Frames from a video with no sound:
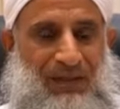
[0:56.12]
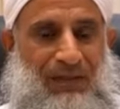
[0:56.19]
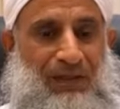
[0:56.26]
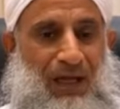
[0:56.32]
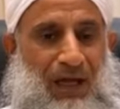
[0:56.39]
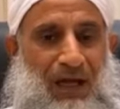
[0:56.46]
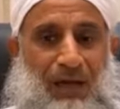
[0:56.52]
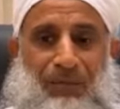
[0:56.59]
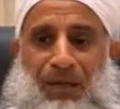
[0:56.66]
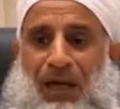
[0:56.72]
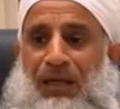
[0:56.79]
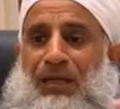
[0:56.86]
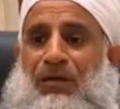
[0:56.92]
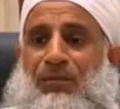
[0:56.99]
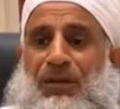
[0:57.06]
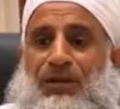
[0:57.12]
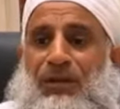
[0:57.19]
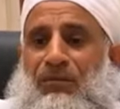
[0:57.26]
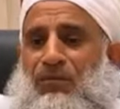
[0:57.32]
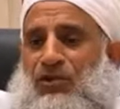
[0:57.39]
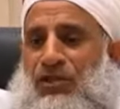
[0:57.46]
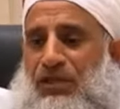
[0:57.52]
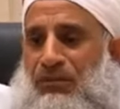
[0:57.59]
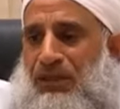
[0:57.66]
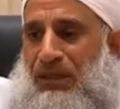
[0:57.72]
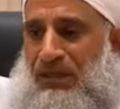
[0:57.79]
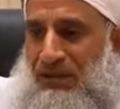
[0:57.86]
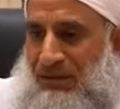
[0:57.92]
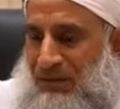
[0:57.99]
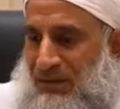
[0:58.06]
العرب يعني يبعد
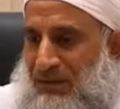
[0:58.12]
المسلمين